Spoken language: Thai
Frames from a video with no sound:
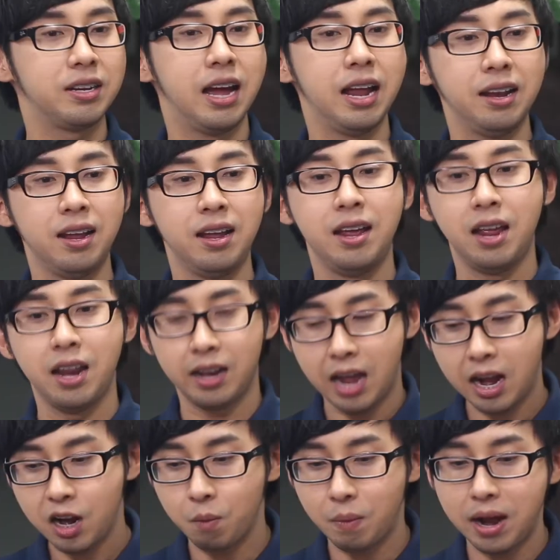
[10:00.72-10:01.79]
ฉะนั้น
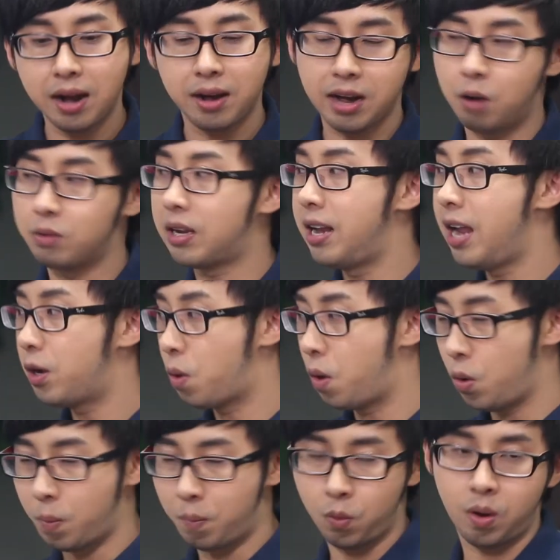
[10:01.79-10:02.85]
ถ้าเกิดว่าเราจะเรียกโดย
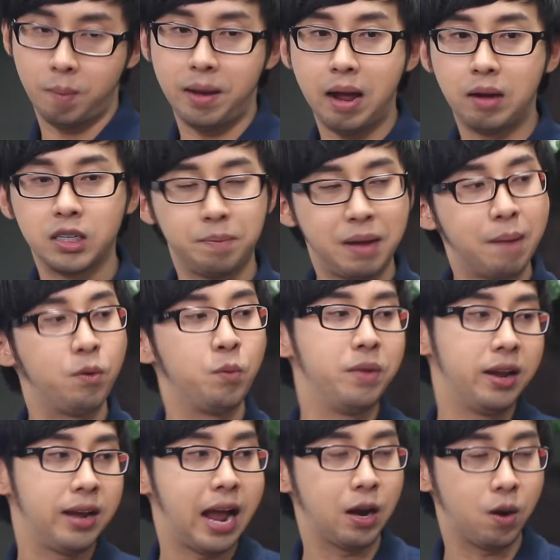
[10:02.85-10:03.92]
รวมๆแล้วสภาพภู
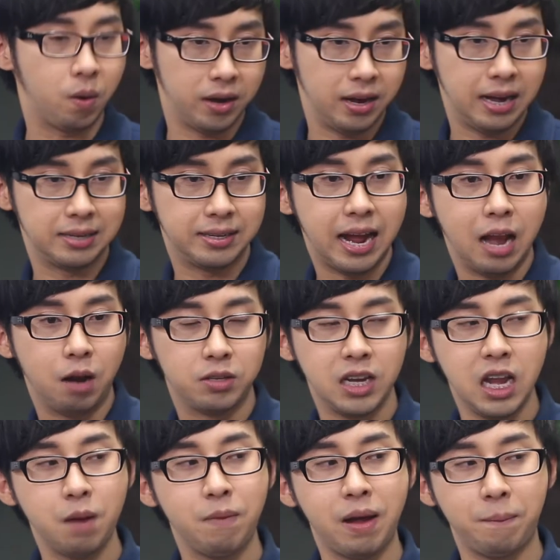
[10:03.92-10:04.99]
มิอากาศของทะเลทรายเราจะ
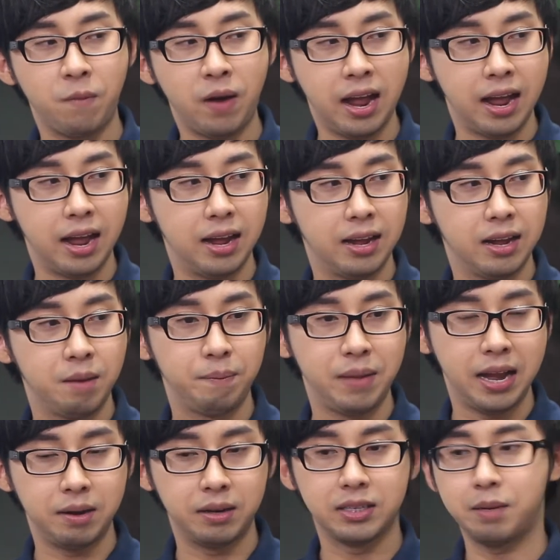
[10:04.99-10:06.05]
เรียกแบบว่า
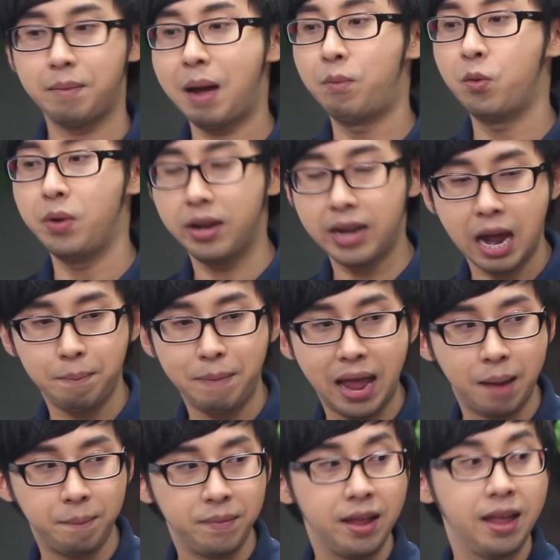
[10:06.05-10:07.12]
เป็นสภาพภูมิอากาศแบ
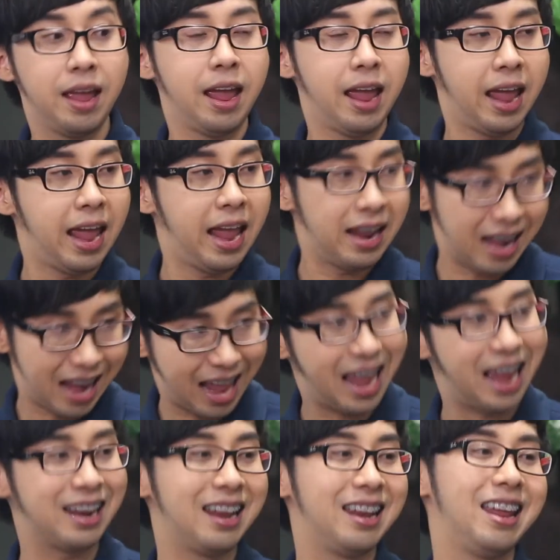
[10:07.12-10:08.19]
บแห้งแล้
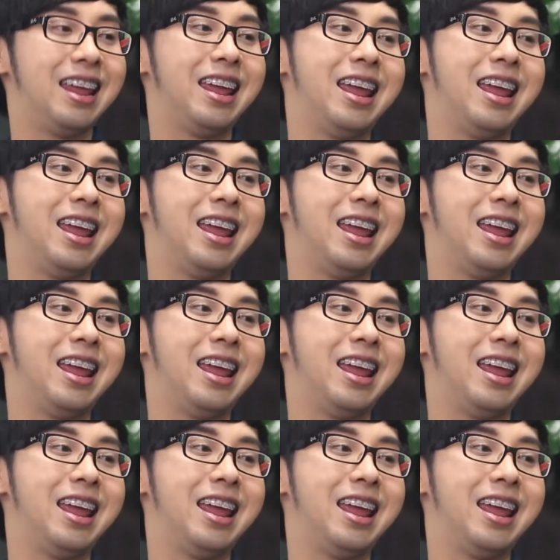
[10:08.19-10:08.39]
งนั่นเอ